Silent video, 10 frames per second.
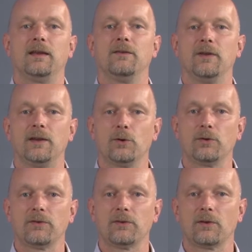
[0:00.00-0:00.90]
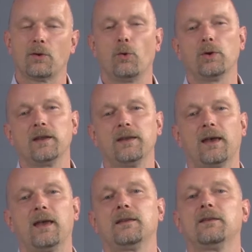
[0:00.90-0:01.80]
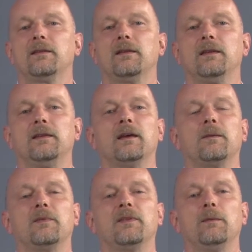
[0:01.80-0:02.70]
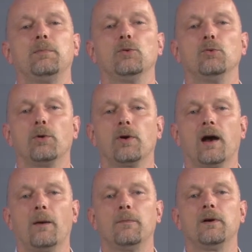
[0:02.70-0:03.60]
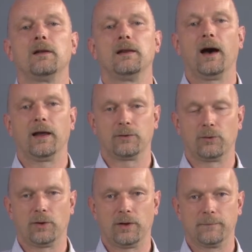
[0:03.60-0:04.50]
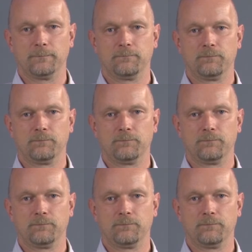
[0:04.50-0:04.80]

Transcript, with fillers: in Windows oder direkt in Ihrem CPU-Programm laden können.